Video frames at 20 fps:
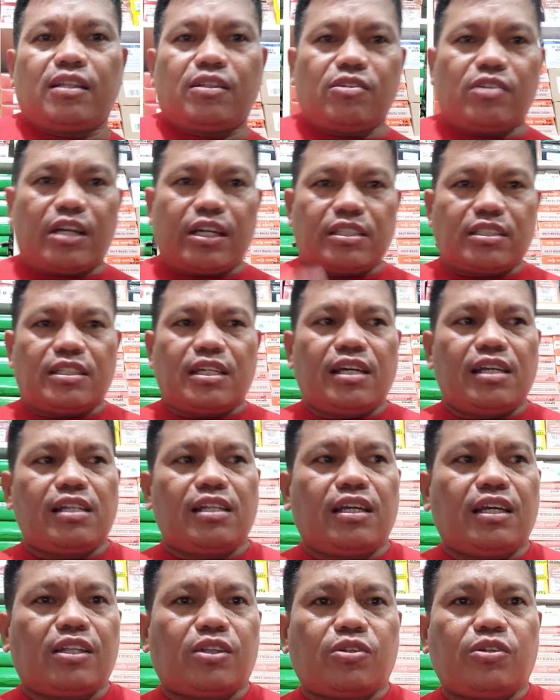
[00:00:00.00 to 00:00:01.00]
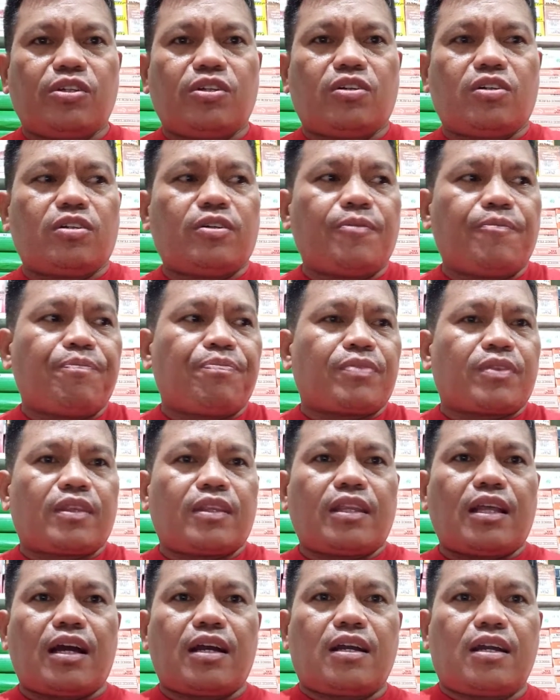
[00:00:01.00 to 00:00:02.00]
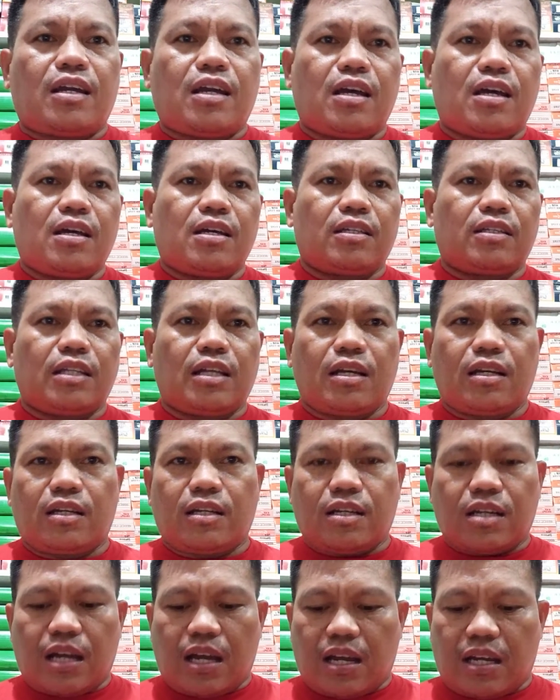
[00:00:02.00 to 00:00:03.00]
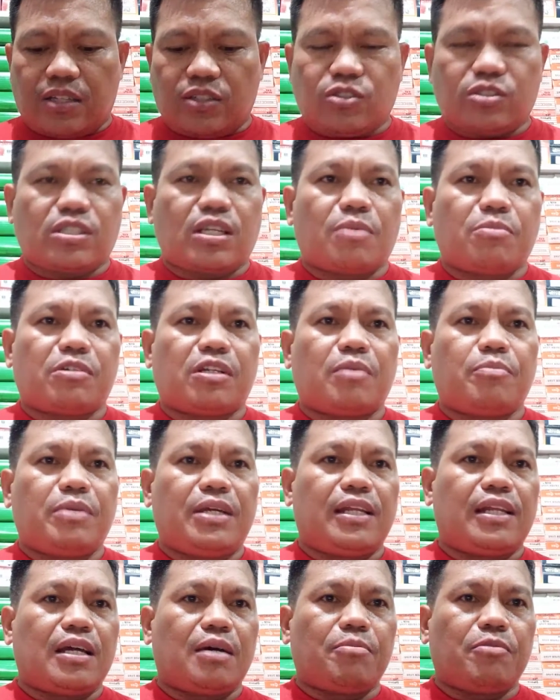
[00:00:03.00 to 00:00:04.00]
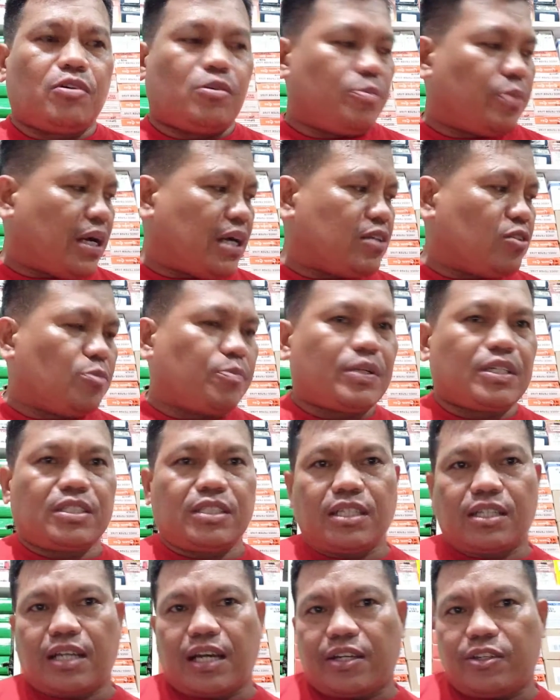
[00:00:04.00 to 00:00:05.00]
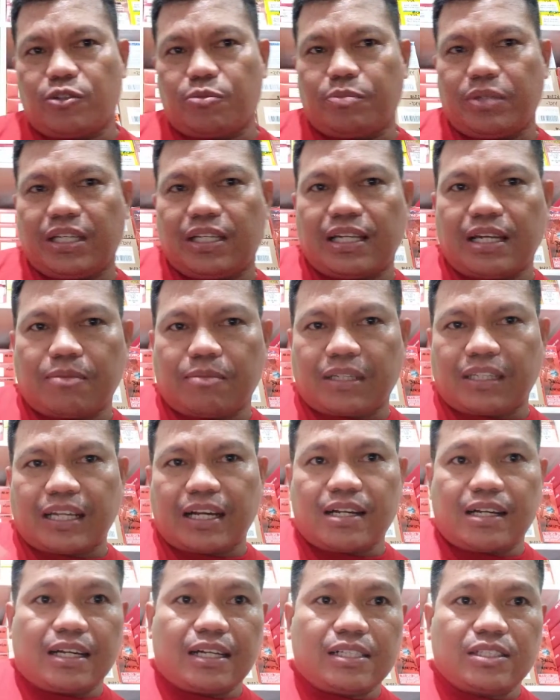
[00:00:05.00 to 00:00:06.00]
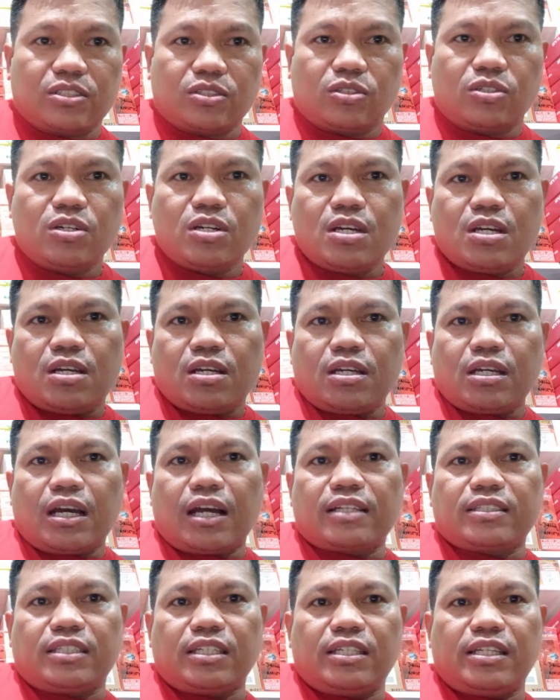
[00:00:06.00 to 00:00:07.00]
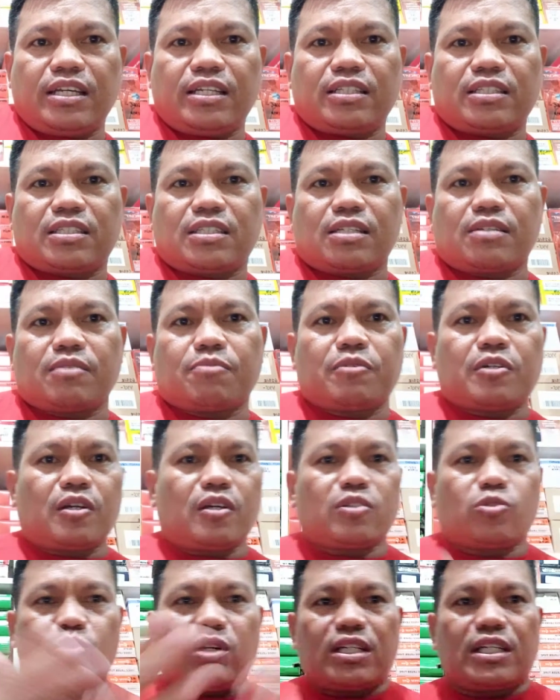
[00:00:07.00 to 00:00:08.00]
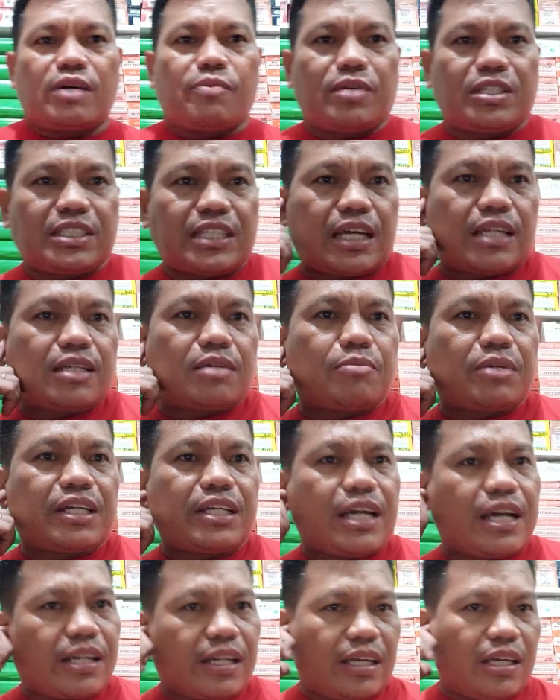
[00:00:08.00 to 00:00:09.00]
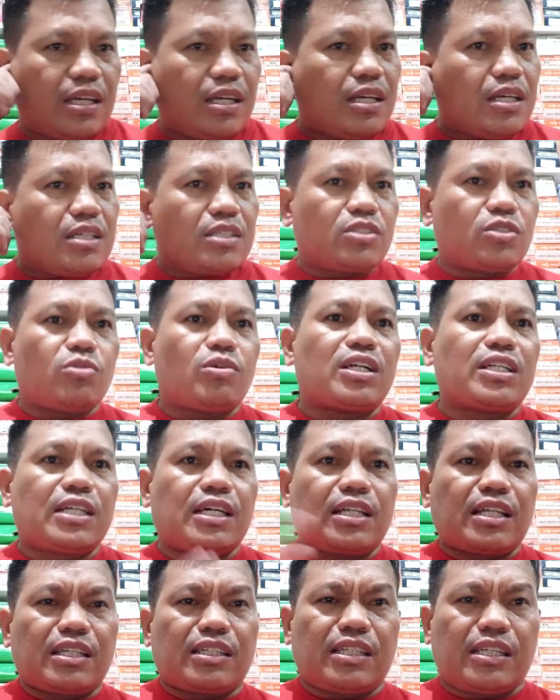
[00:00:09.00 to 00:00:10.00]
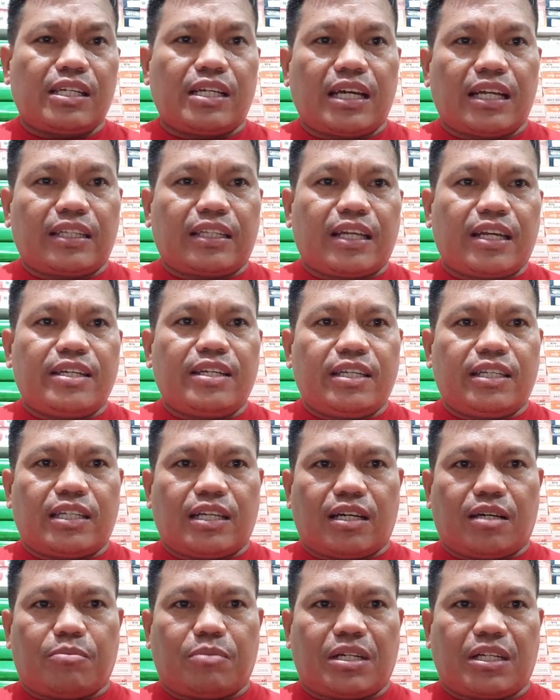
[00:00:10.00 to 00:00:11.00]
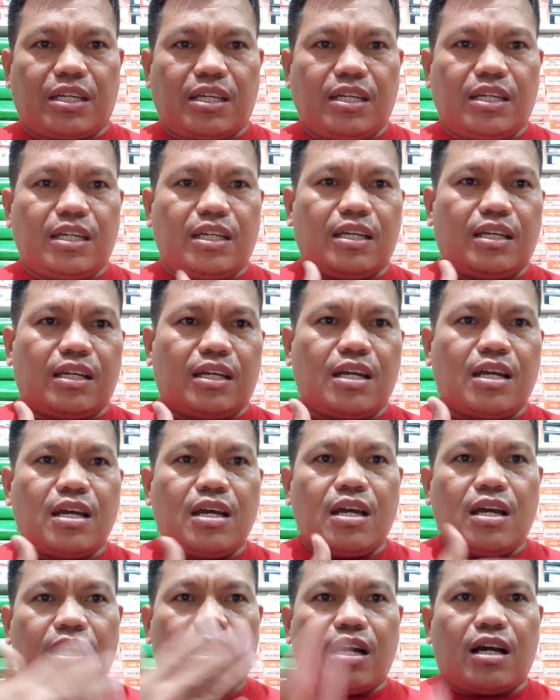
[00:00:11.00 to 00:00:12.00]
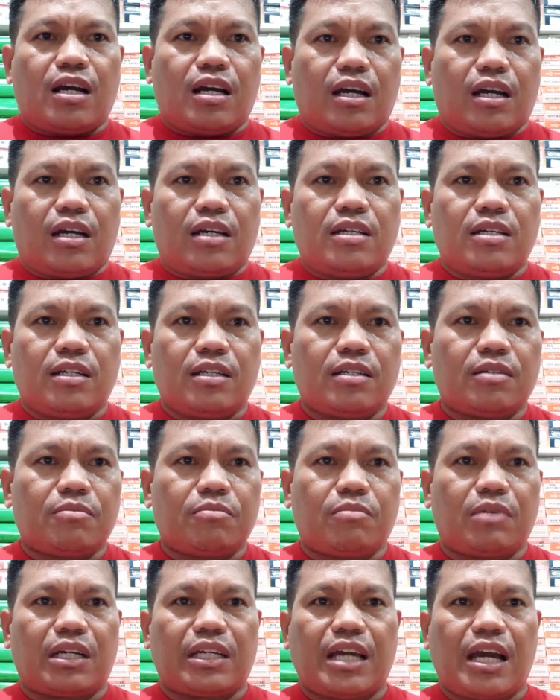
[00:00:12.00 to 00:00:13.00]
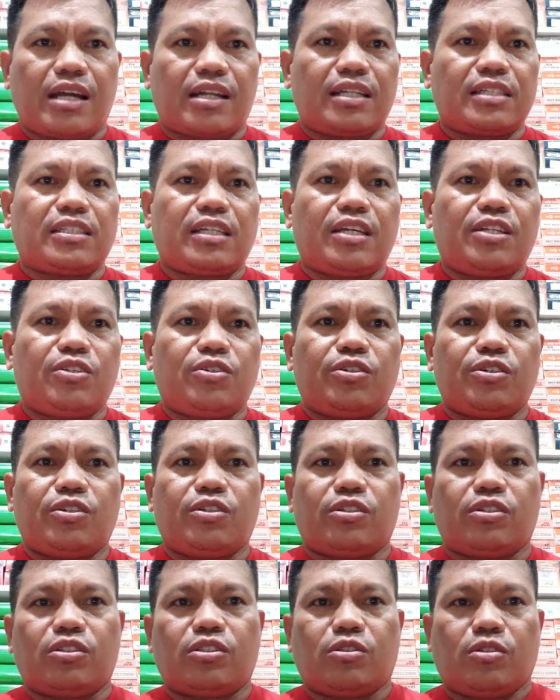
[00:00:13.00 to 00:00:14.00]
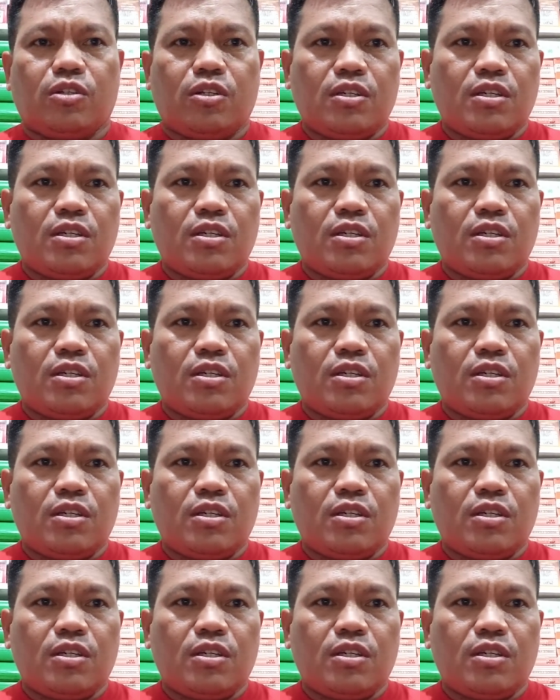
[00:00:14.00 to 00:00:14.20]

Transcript: ito guys dahil ito yung nag, nag ano sa manabila mo, paano pag sira yun, biglang matanggal. So, accident, wag naman sanang mangyari. So, wag na nating antayin na magiging uh, mangyari sa inyo yon no?